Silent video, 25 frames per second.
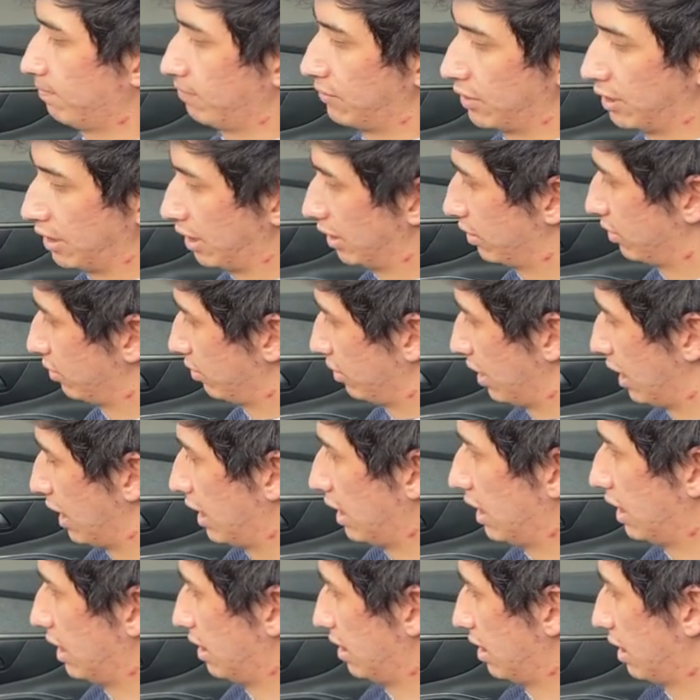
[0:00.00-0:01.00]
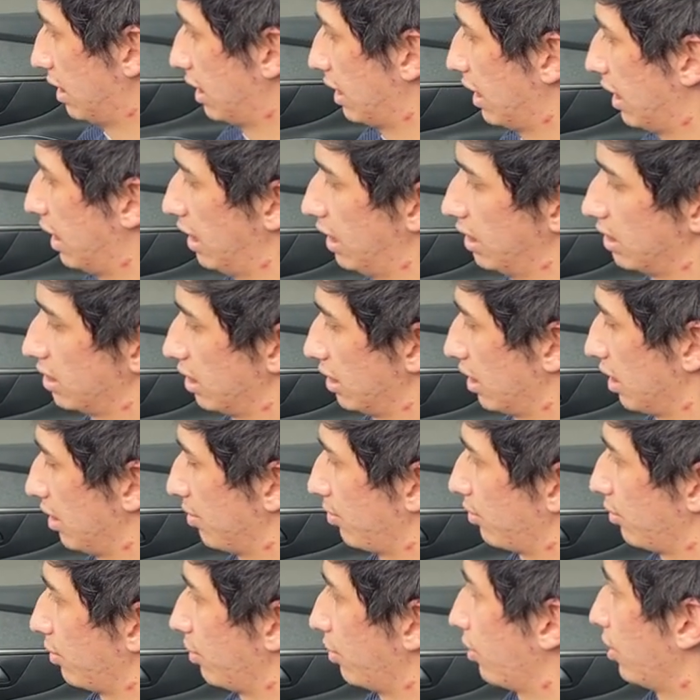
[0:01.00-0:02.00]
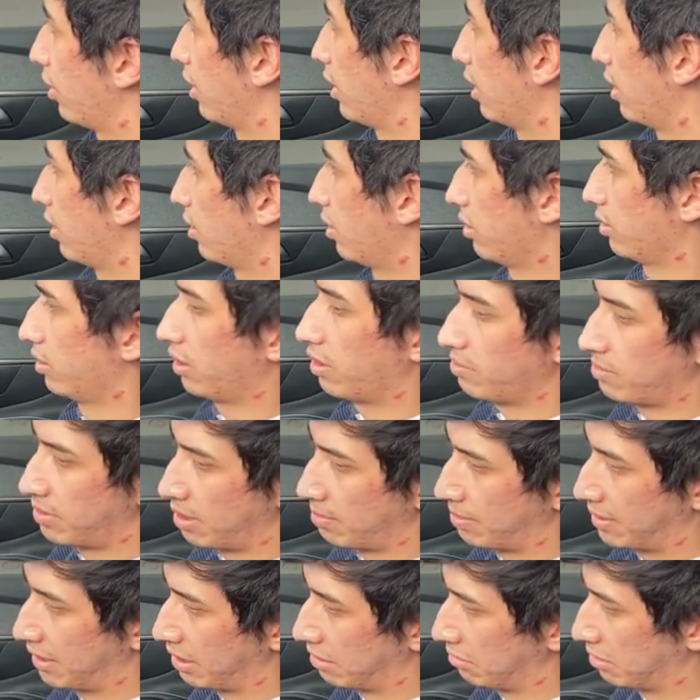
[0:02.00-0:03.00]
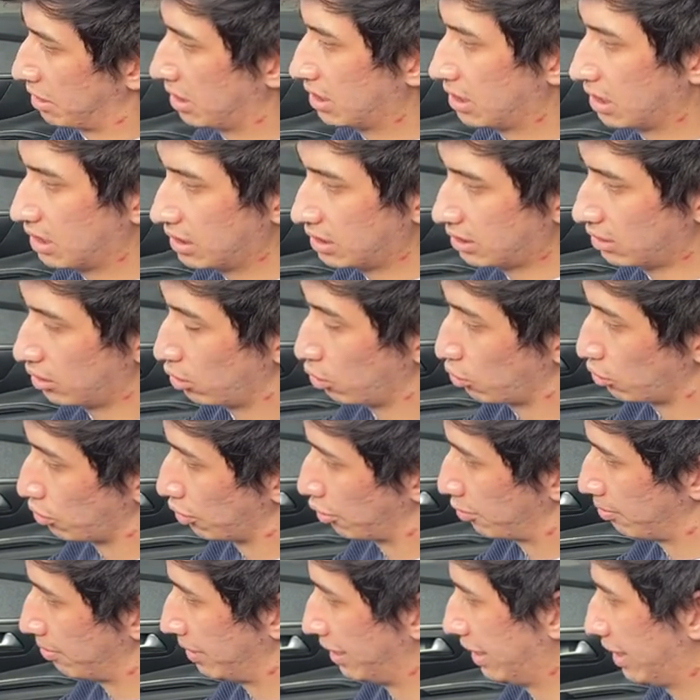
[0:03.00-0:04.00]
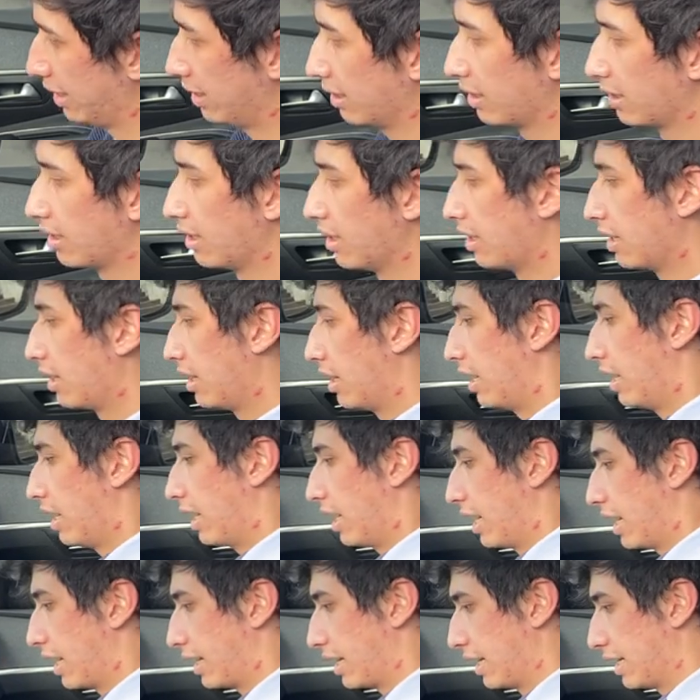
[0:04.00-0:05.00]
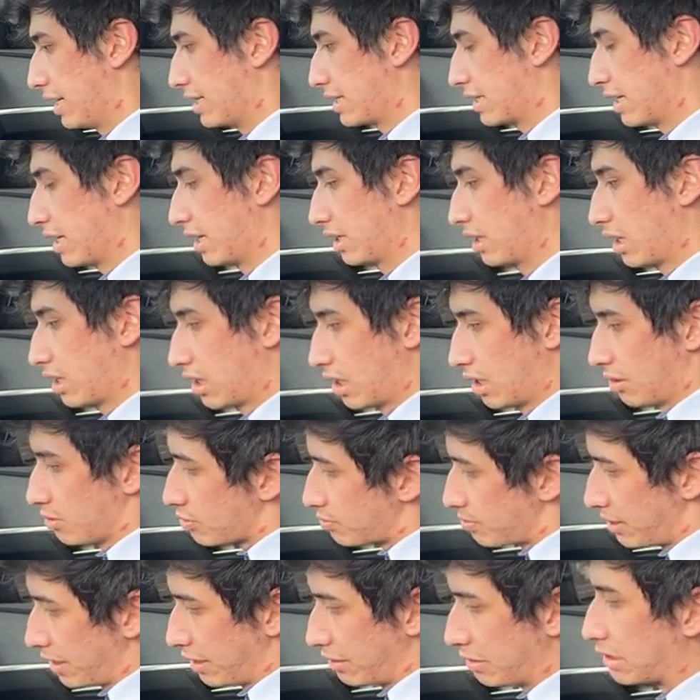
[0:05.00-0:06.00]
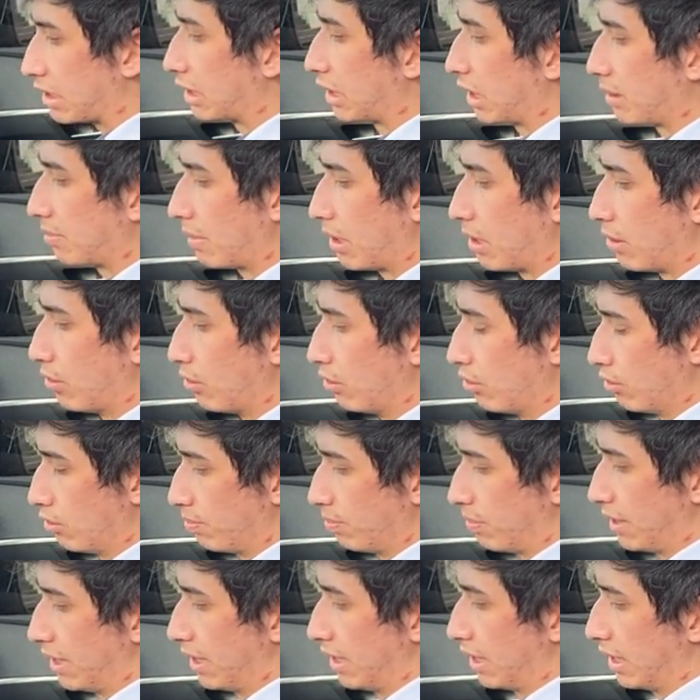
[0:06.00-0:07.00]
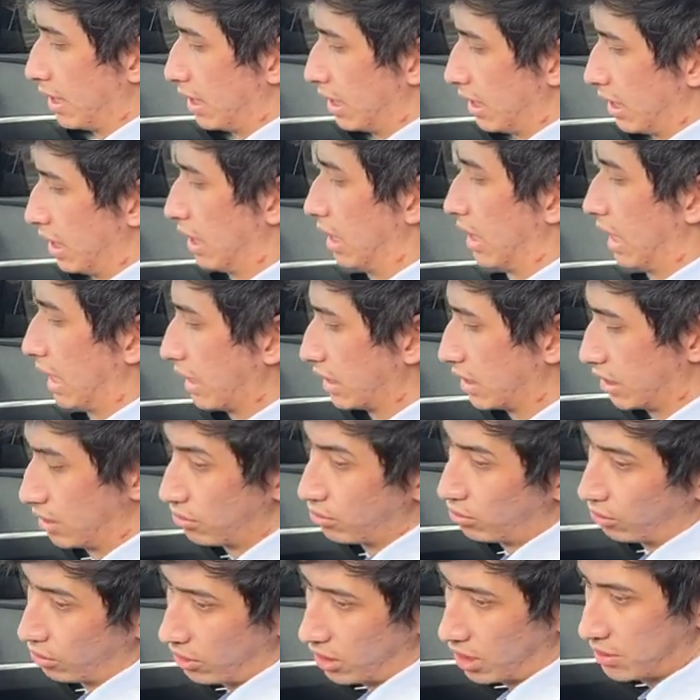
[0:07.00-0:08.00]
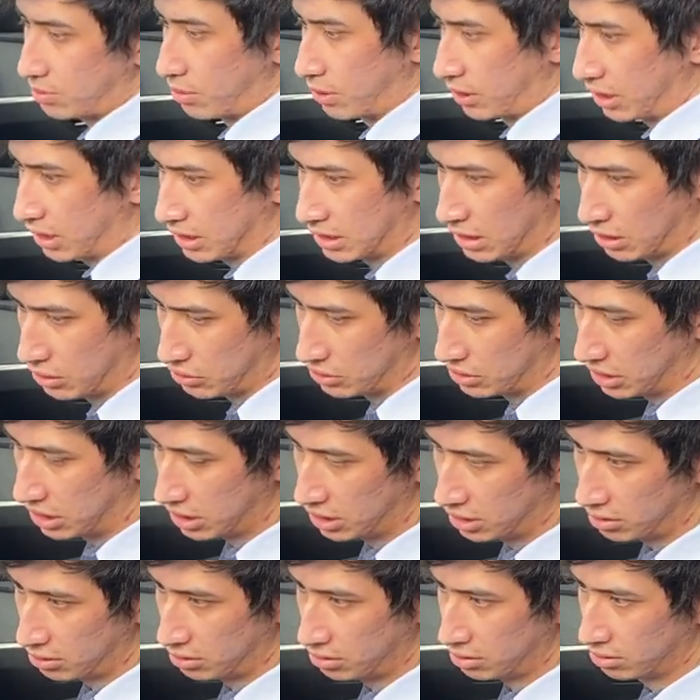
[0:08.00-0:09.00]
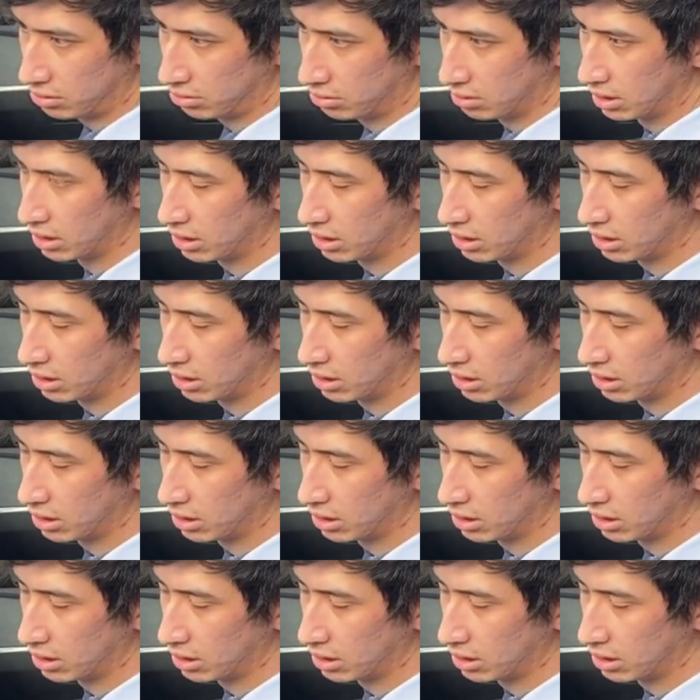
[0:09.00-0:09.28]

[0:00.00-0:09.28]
Direccionales, acá a la derecha tenemos lo del limpia parabrisas, lo normal. Acá a la izquierda tenemos para abrir el baúl, para el seguro de las puertas de los niños.